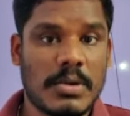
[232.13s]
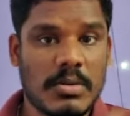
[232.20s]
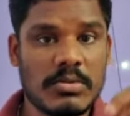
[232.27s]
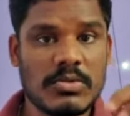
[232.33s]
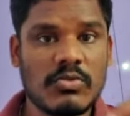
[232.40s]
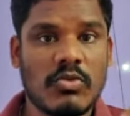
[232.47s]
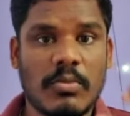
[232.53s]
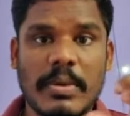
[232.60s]

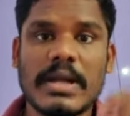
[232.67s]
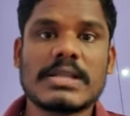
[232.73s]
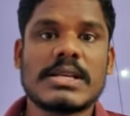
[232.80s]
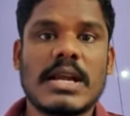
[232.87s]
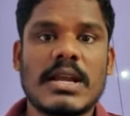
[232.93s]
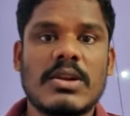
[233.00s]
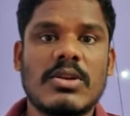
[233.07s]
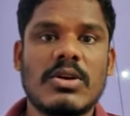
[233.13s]
ప్రభుత్వ
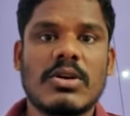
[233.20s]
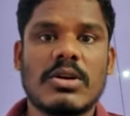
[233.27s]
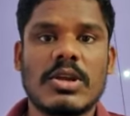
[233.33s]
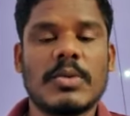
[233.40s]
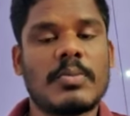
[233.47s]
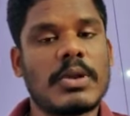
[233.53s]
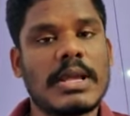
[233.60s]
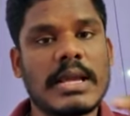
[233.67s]
ఉపాధ్యాయుల్లో
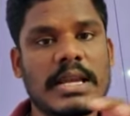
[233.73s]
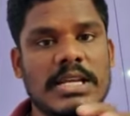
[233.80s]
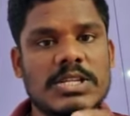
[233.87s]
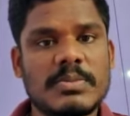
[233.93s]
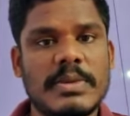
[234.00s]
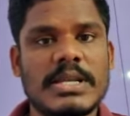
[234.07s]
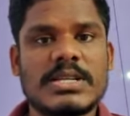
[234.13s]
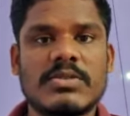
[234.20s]
ఇప్పుడు
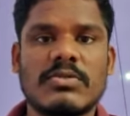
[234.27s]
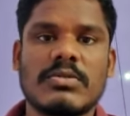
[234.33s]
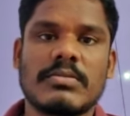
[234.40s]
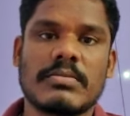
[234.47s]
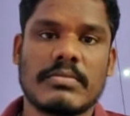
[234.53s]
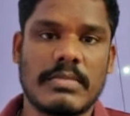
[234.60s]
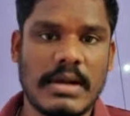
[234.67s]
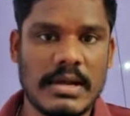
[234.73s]
ఇంగ్లీష్ మీడియం
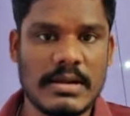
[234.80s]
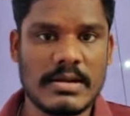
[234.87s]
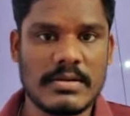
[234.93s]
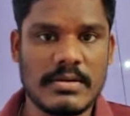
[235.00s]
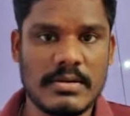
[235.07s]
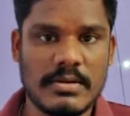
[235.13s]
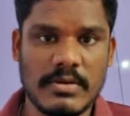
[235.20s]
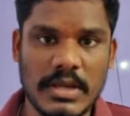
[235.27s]
మా
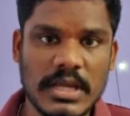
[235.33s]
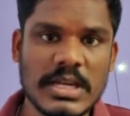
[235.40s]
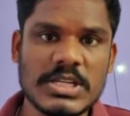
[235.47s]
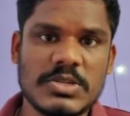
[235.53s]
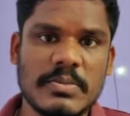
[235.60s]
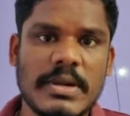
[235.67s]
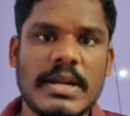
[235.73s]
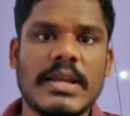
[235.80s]

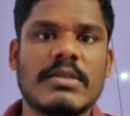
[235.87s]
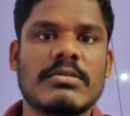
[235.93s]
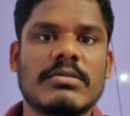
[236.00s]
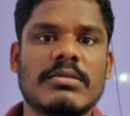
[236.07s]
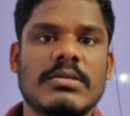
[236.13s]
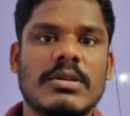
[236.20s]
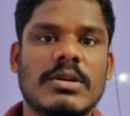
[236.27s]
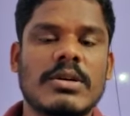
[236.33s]
ఇంగ్లీష్ మీడియం
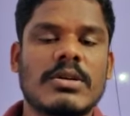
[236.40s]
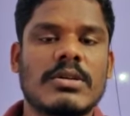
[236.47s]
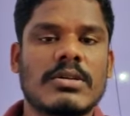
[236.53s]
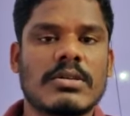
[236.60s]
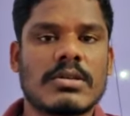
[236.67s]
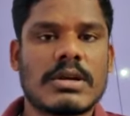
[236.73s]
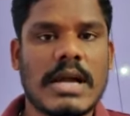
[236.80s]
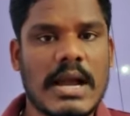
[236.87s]

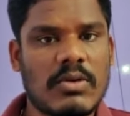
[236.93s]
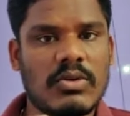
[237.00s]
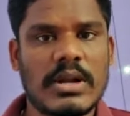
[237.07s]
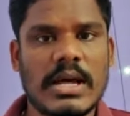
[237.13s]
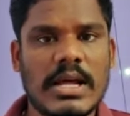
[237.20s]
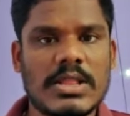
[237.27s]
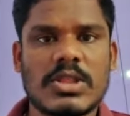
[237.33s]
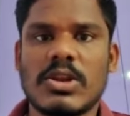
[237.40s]

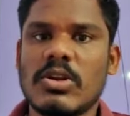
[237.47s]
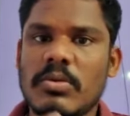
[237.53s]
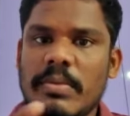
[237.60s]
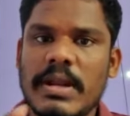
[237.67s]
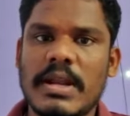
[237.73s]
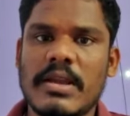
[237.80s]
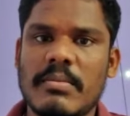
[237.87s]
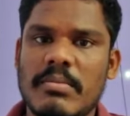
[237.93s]
కాకుండా తెలుగు
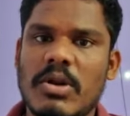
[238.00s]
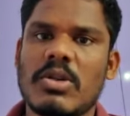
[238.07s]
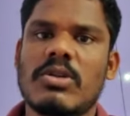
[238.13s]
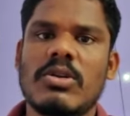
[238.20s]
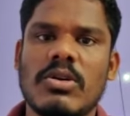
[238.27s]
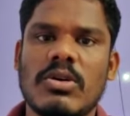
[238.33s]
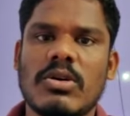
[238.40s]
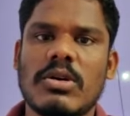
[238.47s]
మీడియం
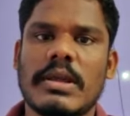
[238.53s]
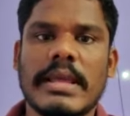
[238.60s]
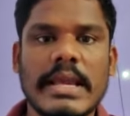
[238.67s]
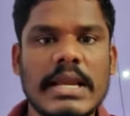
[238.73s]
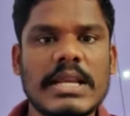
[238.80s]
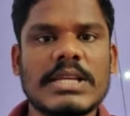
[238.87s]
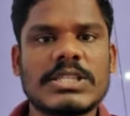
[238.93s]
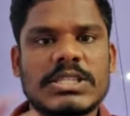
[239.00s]
బడుల్లో
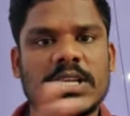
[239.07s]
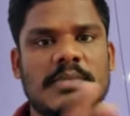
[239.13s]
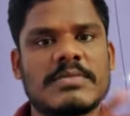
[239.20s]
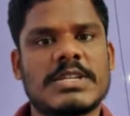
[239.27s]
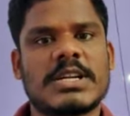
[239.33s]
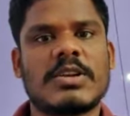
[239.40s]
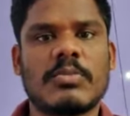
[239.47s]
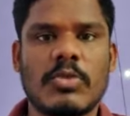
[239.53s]
ఇంగ్లీష్
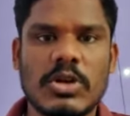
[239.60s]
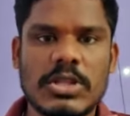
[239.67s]
సబ్జెక్ట్